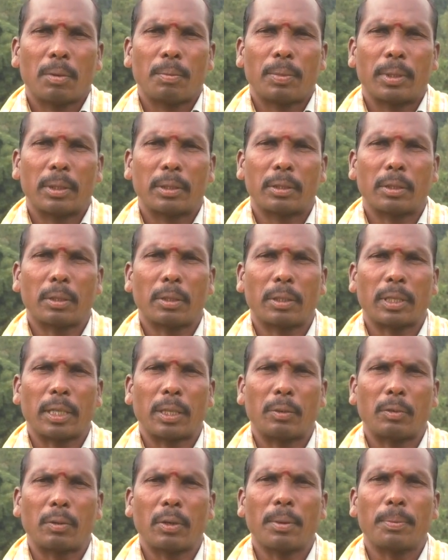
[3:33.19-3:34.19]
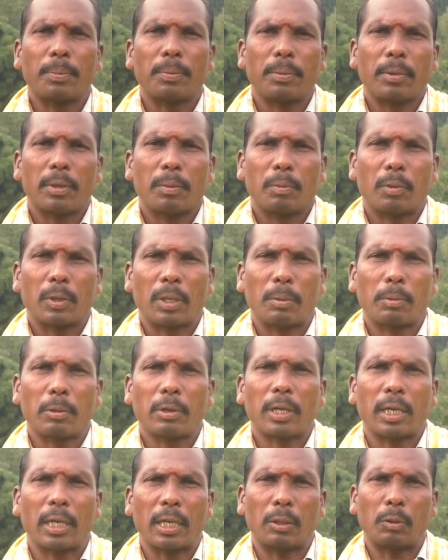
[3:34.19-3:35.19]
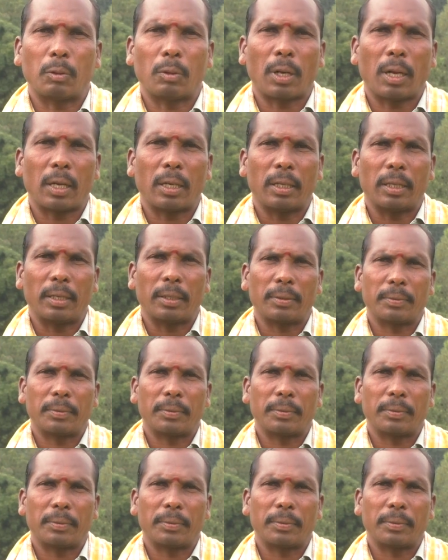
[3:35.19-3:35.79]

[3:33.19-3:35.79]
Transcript: పచ్చిరొట్టె ఎరువుగా పొలంలో కలదున్నాలి